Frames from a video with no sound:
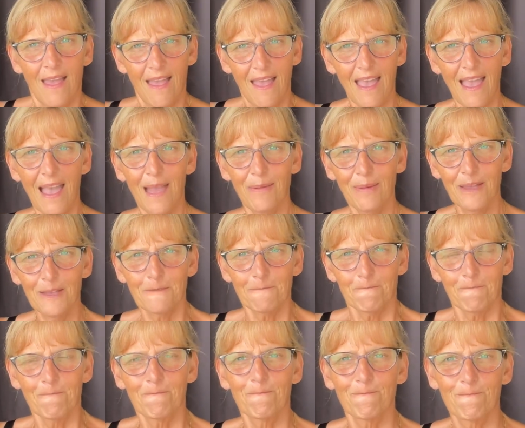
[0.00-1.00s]
Aber
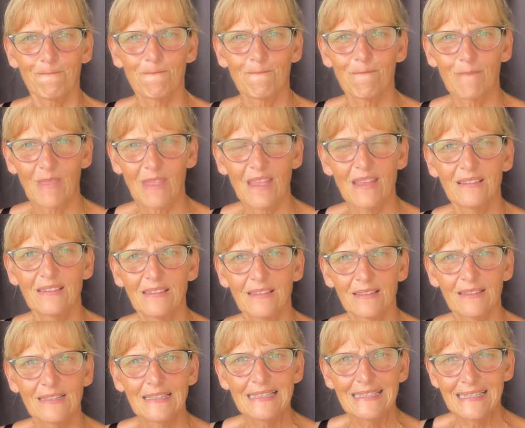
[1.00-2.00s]

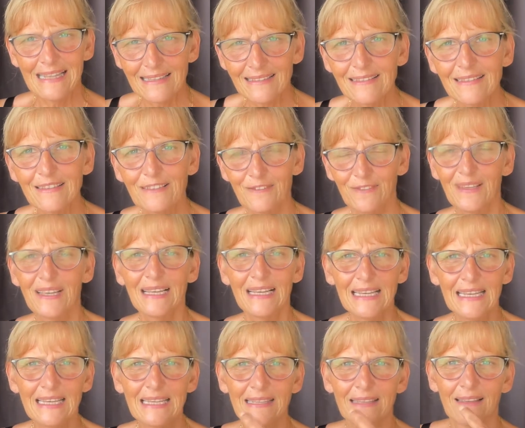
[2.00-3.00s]
das ist
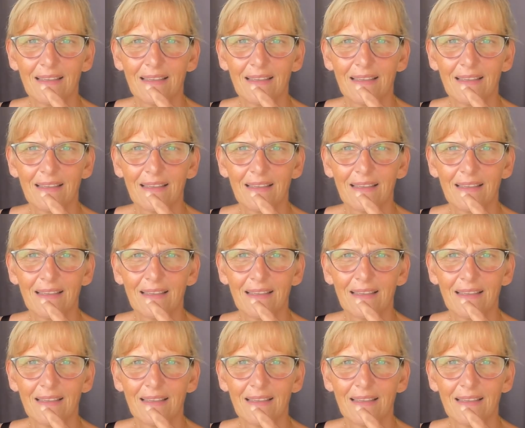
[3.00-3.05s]
wirklich,